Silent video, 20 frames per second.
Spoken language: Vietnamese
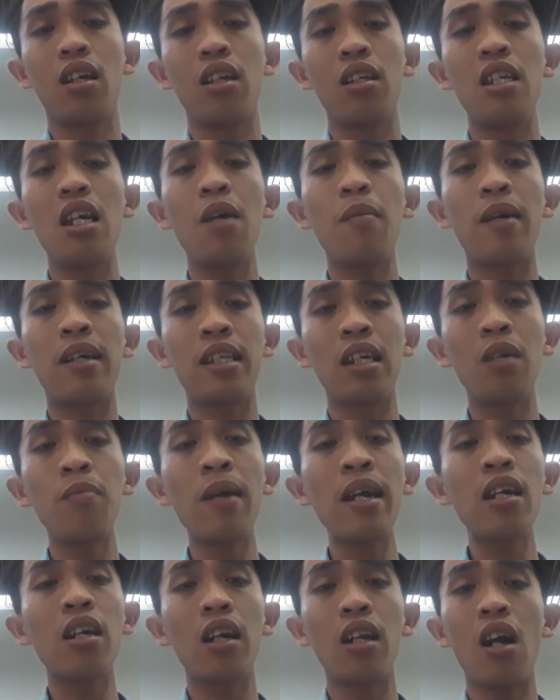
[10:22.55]
Nhưng mà những
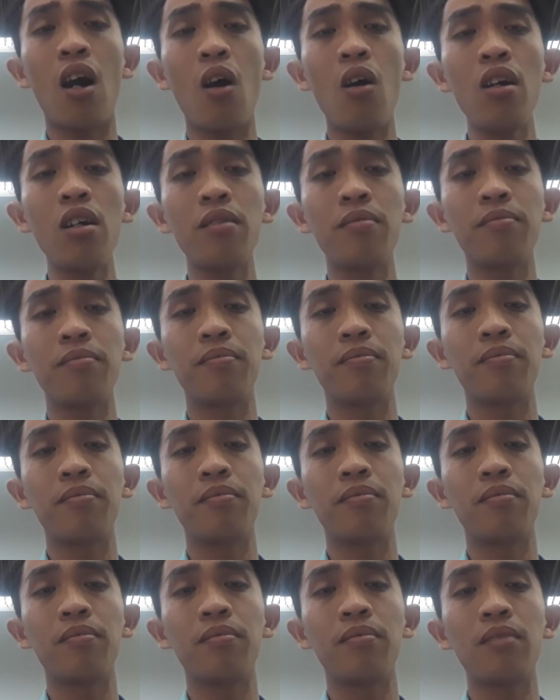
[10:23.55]
mấy người đó
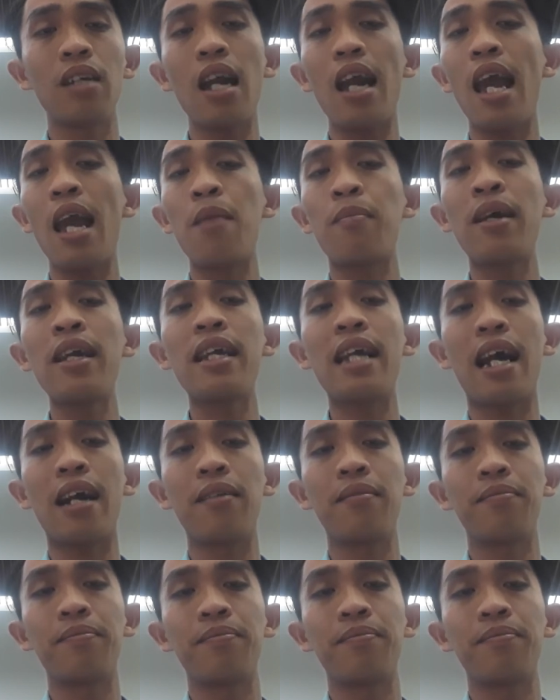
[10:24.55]
em thấy rằng